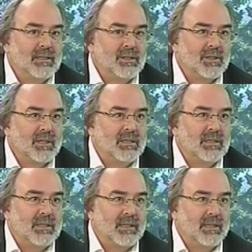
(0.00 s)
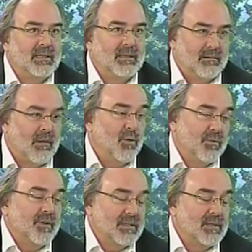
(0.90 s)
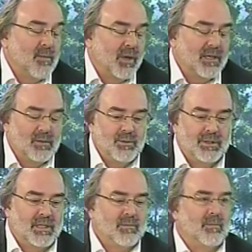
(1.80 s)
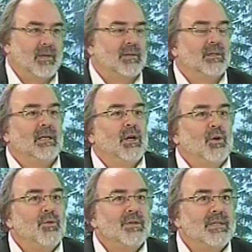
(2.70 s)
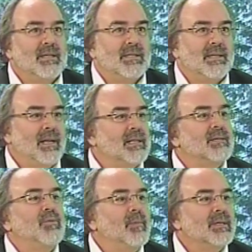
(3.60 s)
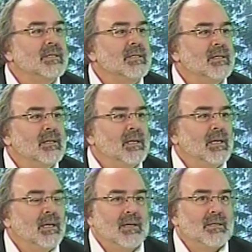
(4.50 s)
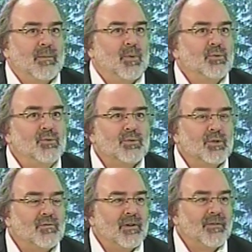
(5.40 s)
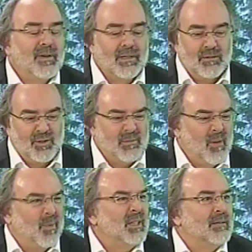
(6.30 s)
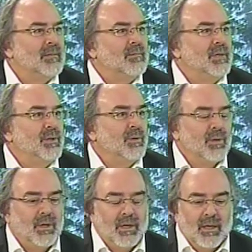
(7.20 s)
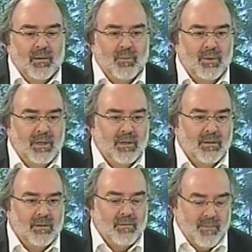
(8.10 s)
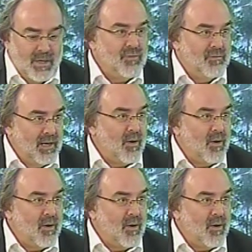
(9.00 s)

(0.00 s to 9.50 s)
les gens qui étaient euh, à l'Université de Montréal, où j'étais à ce moment-là, eux, ils se destinaient à la diplomatie. Et hmm. ce Et c'était pas du tout ce que je voulais faire. Je n'aimais pas tellement le milieu. Puis, euh, mais je voulais